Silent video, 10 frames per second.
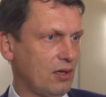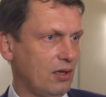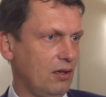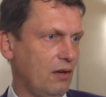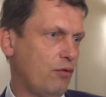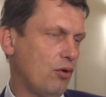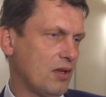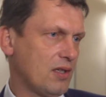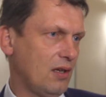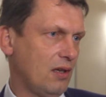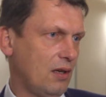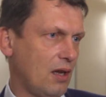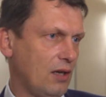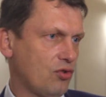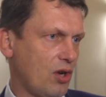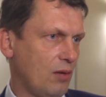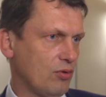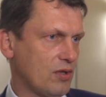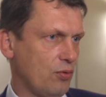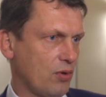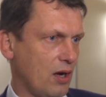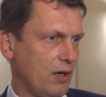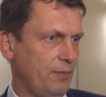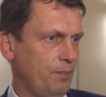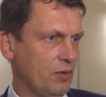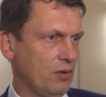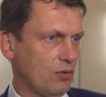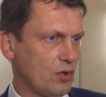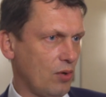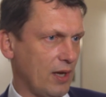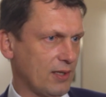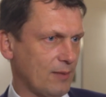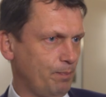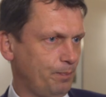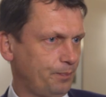dann in den vorgesehenen Einschreibungslokalen zu leisten.